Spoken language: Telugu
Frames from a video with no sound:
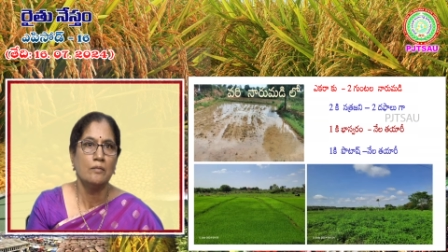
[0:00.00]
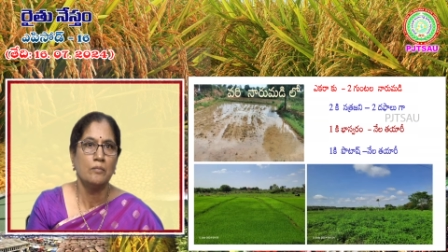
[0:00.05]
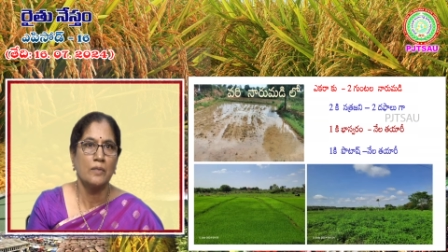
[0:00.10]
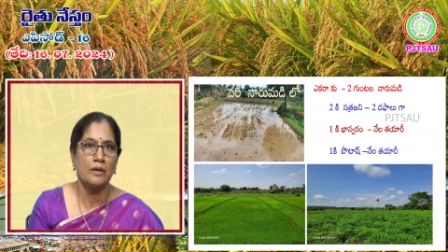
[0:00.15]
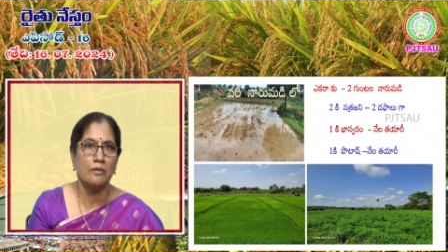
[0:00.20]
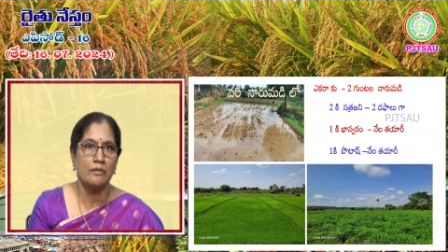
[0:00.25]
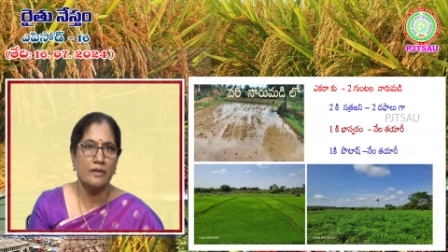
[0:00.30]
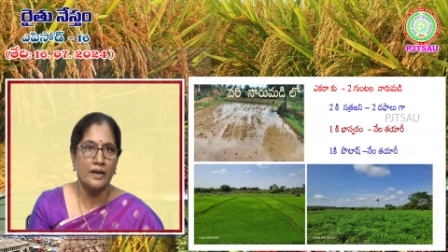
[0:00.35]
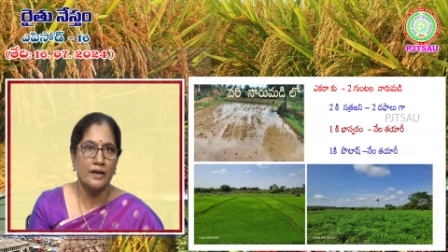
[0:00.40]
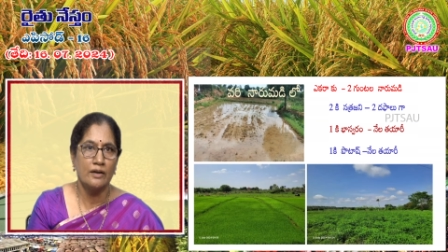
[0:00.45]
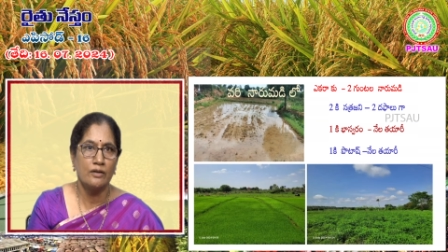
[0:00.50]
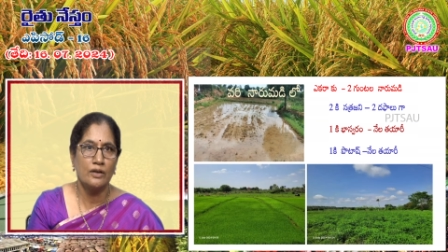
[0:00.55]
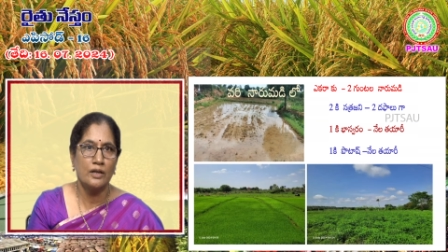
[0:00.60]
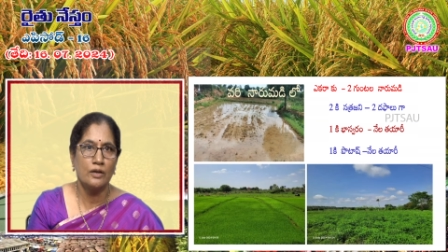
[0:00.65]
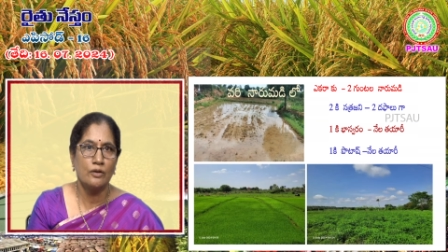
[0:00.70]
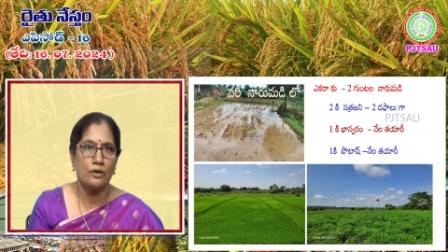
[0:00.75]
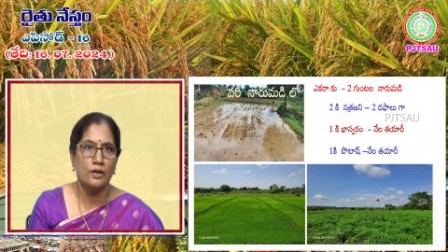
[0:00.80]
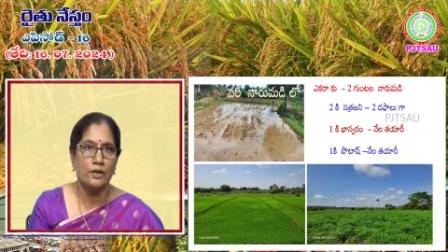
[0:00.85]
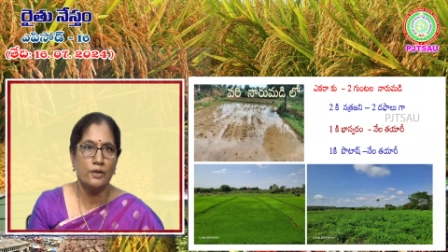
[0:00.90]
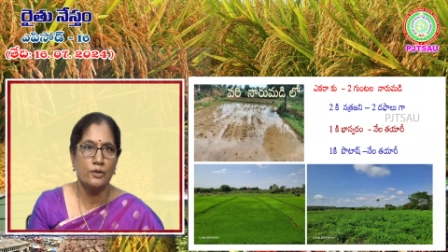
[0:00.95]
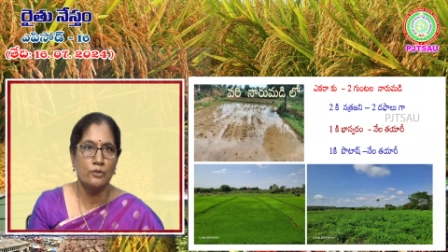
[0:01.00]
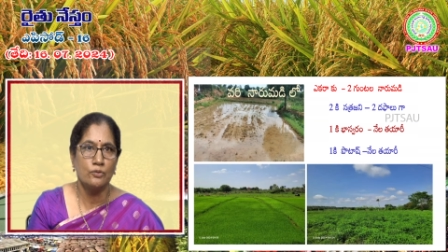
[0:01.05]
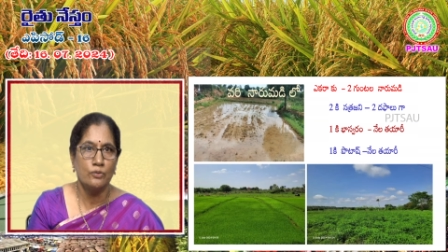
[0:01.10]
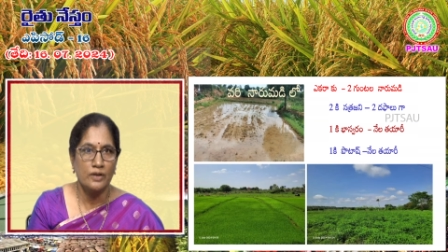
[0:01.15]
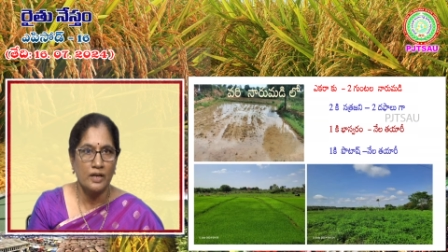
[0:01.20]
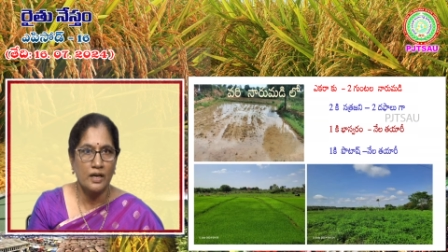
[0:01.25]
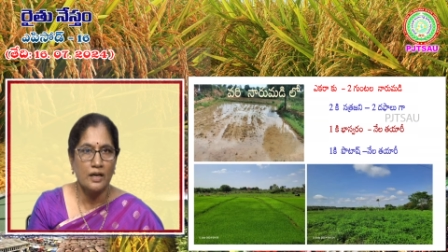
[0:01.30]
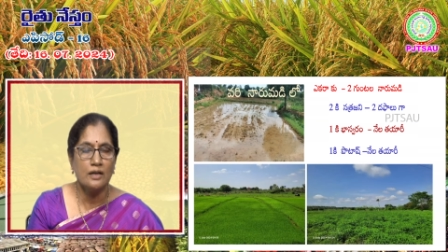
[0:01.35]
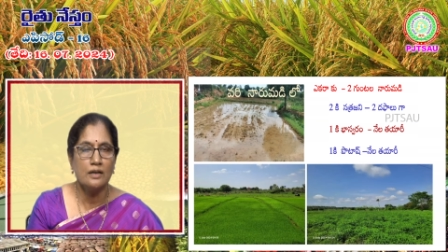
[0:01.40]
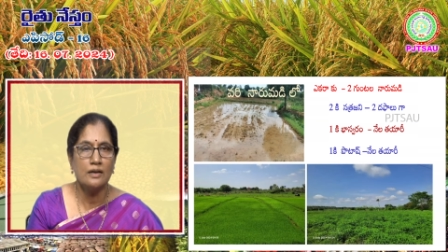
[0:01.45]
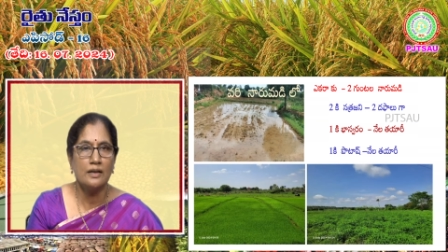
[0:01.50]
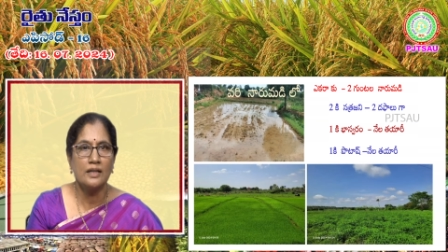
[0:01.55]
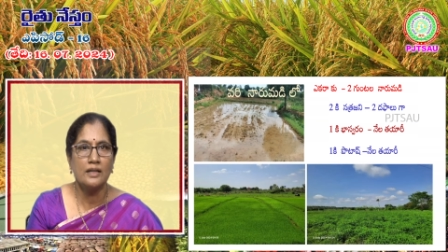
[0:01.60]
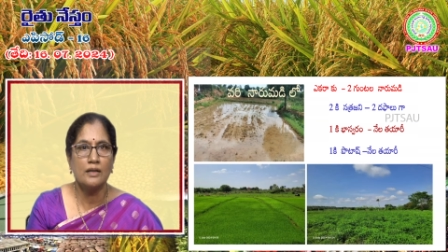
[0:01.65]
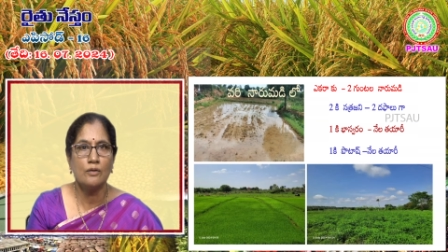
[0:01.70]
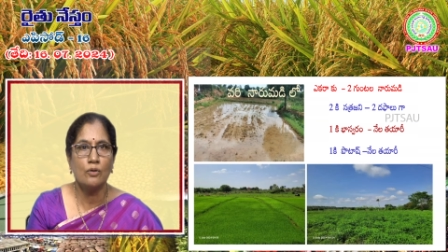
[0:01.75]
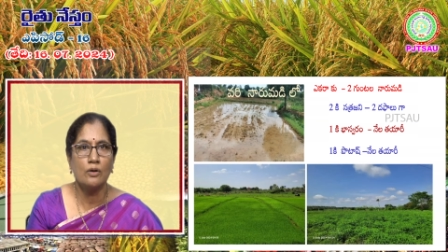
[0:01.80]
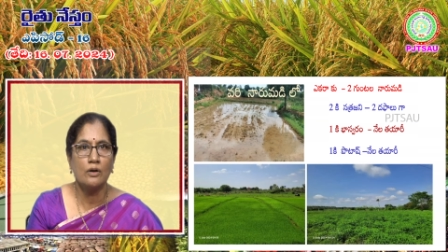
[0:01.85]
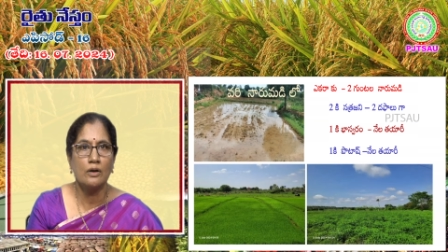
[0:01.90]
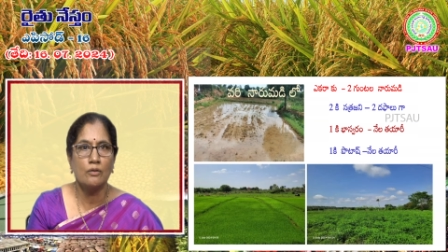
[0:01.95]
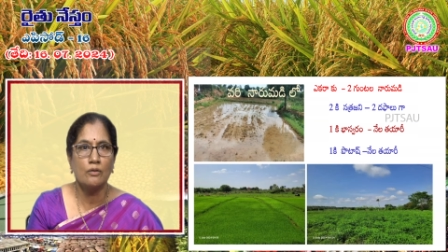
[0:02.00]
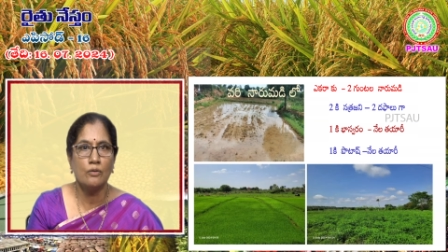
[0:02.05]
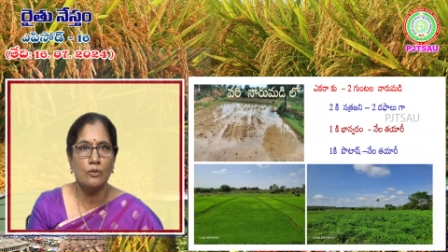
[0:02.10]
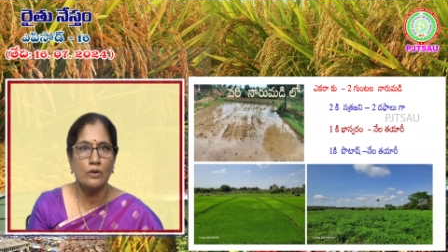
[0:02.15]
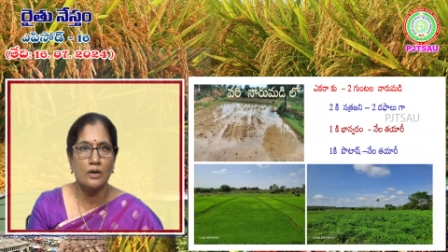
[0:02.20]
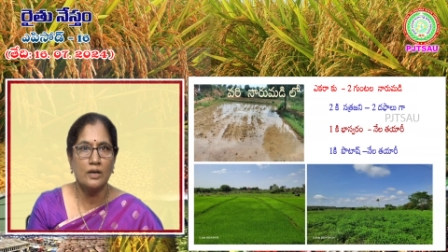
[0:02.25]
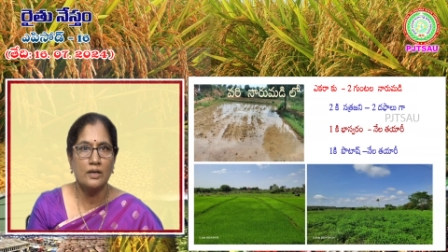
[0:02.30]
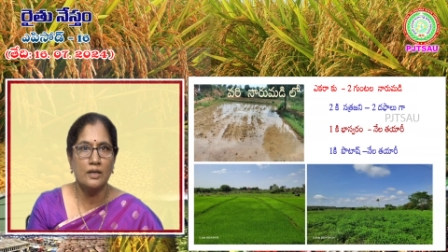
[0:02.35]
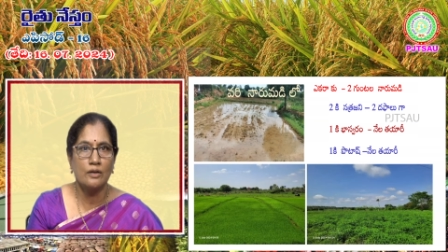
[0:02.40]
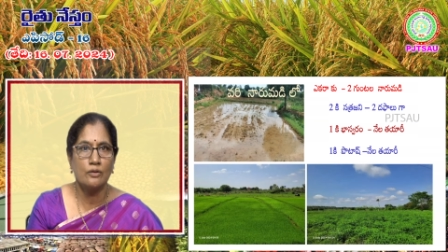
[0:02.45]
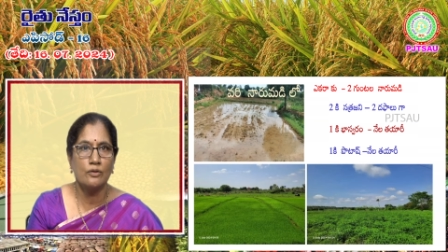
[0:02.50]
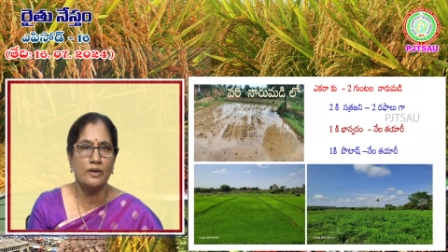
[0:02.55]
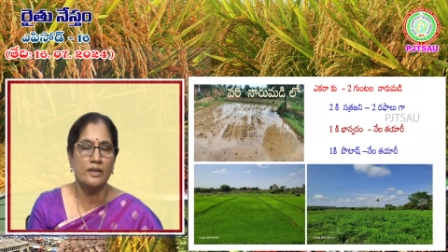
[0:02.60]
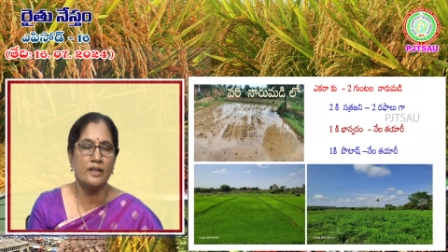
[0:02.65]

మనం రెండు కిలోల యూరియా లేదా ఒక కిలో